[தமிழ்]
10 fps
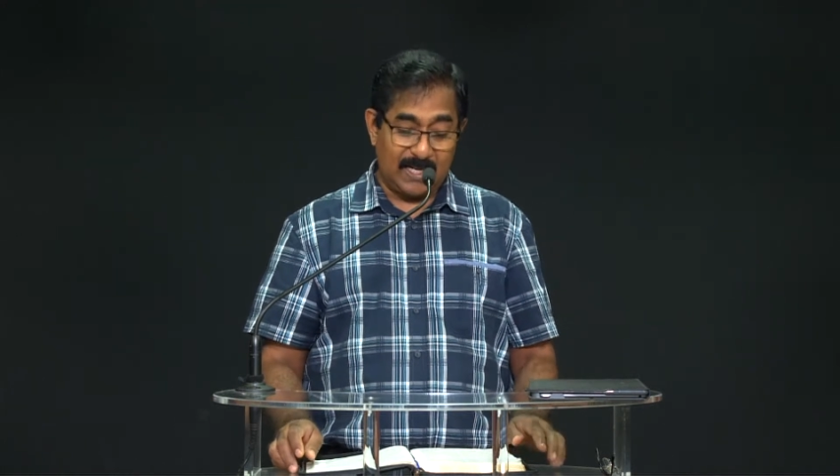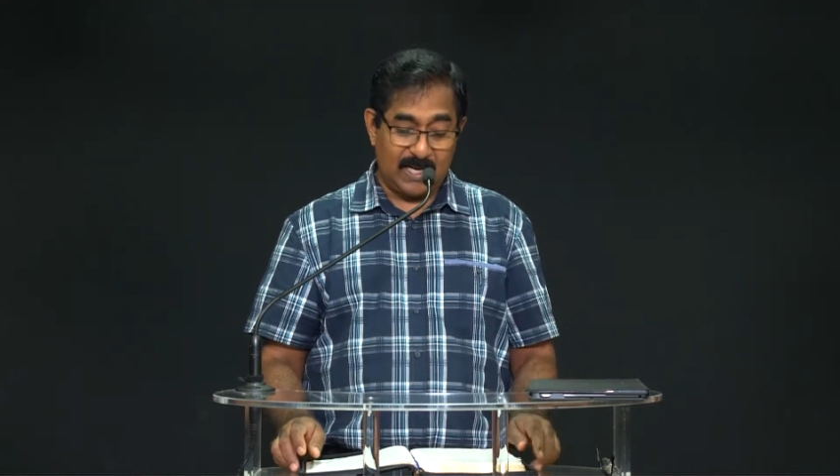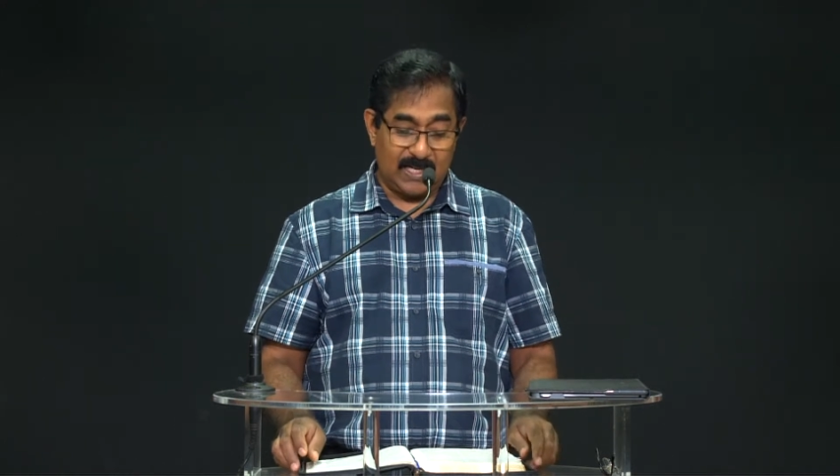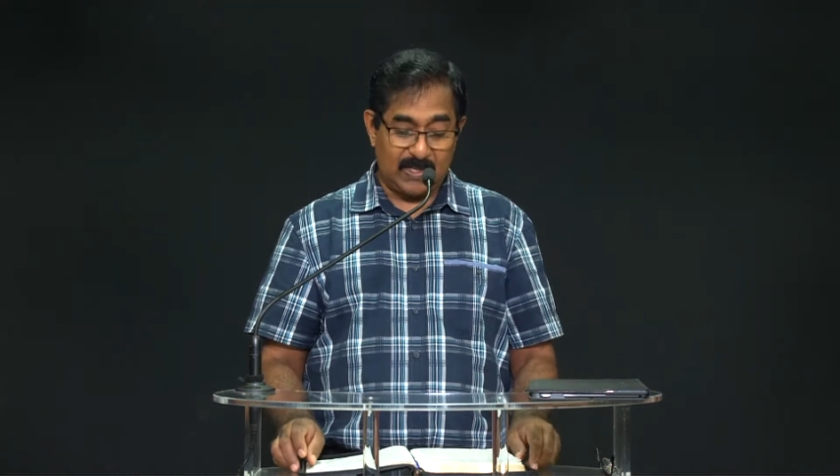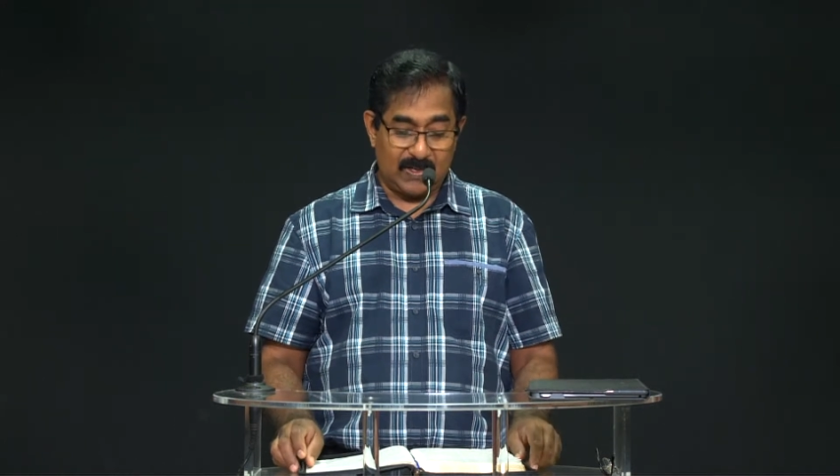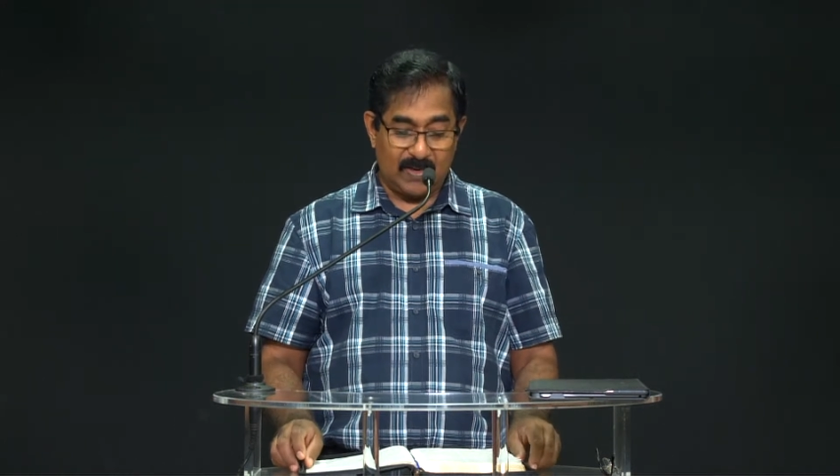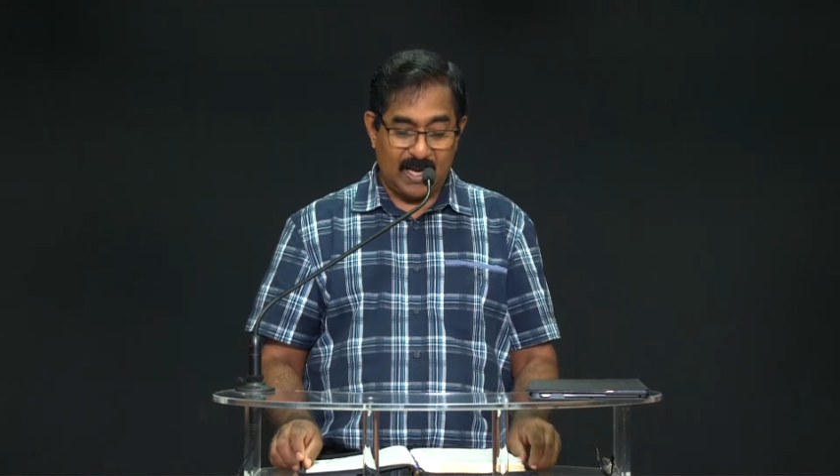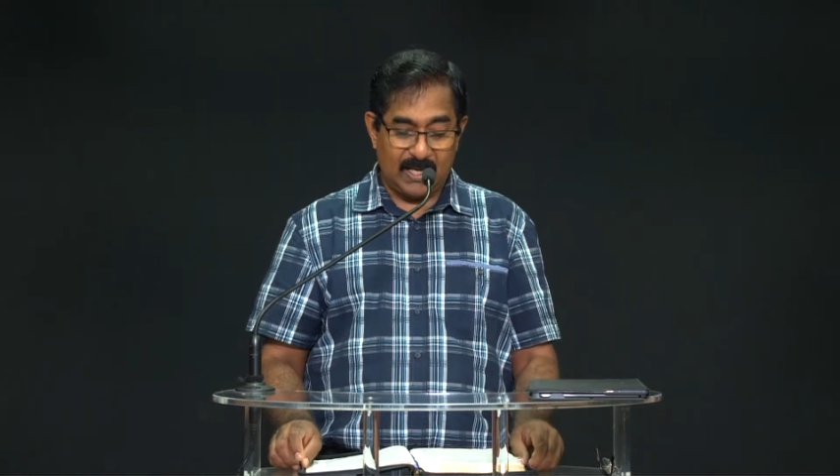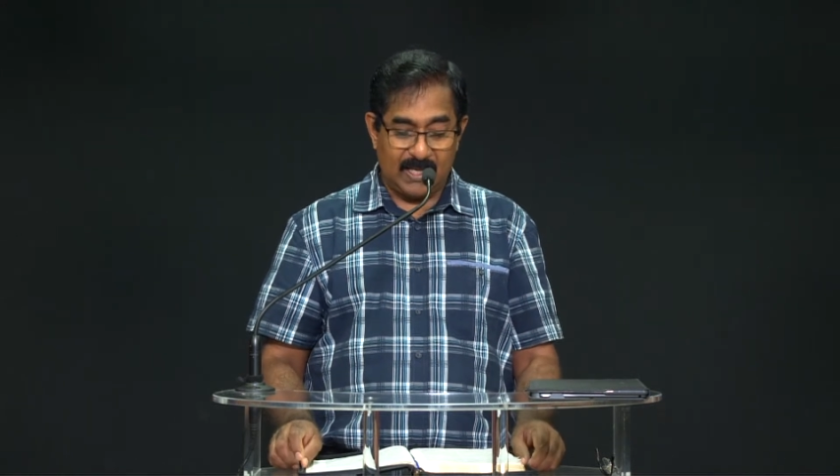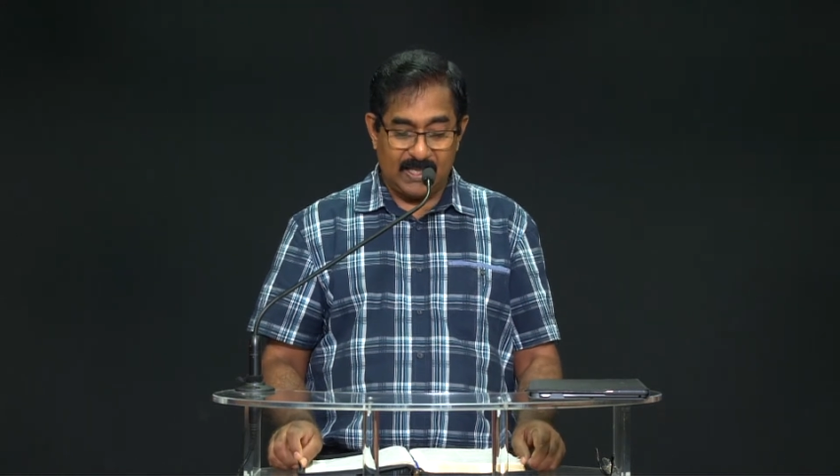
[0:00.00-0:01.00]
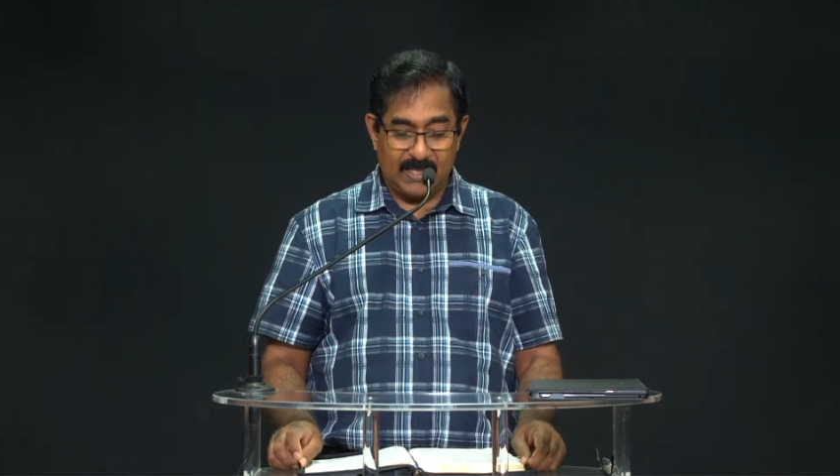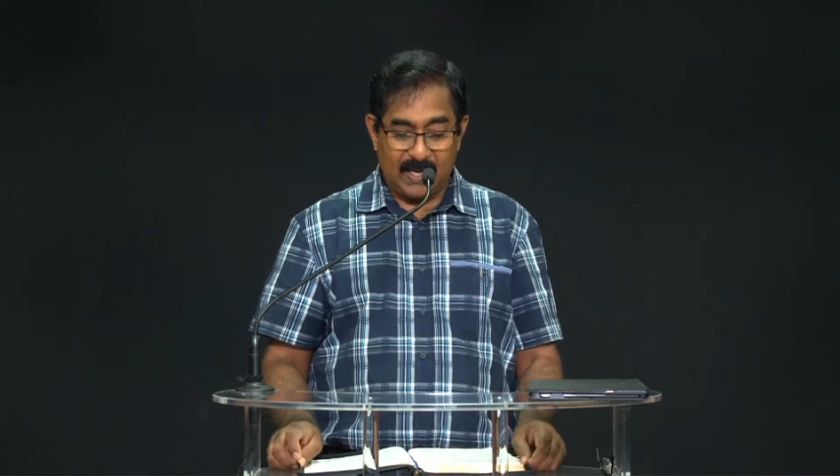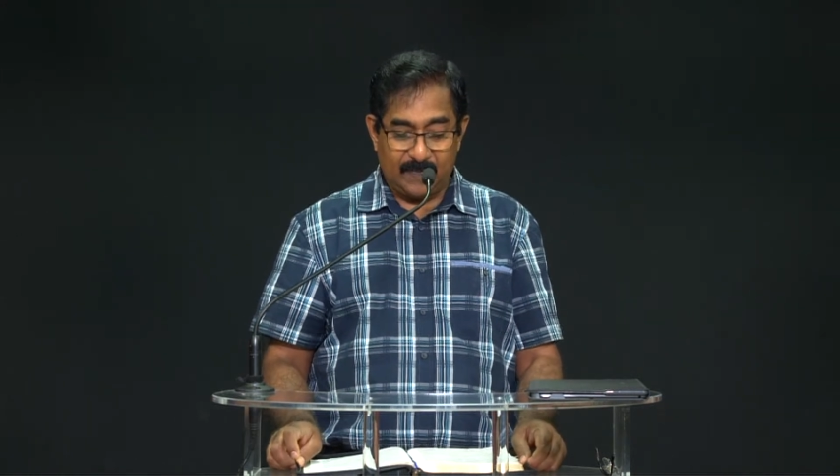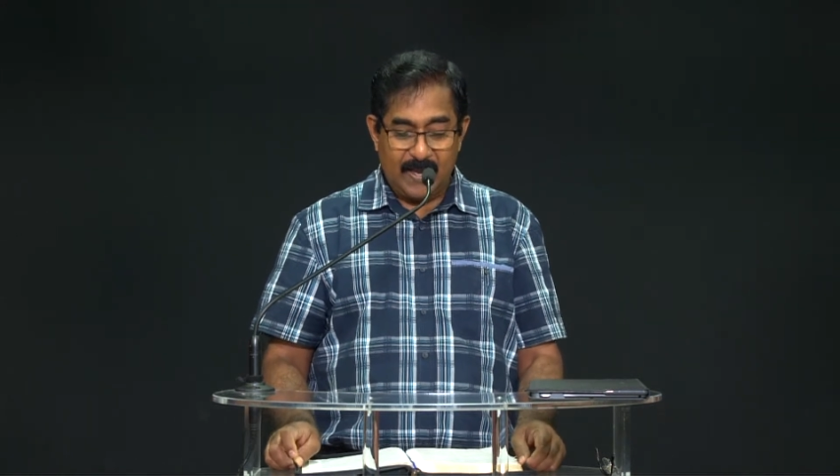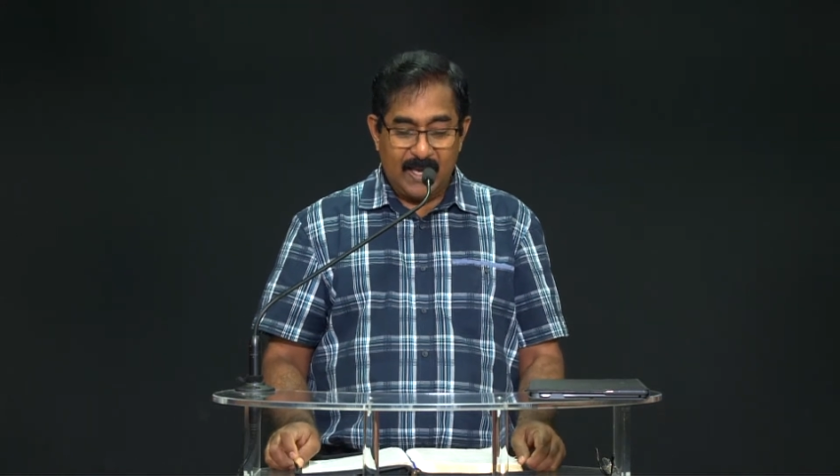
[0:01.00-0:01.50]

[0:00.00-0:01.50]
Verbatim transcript: காணுகிறவனாக இருந்தான்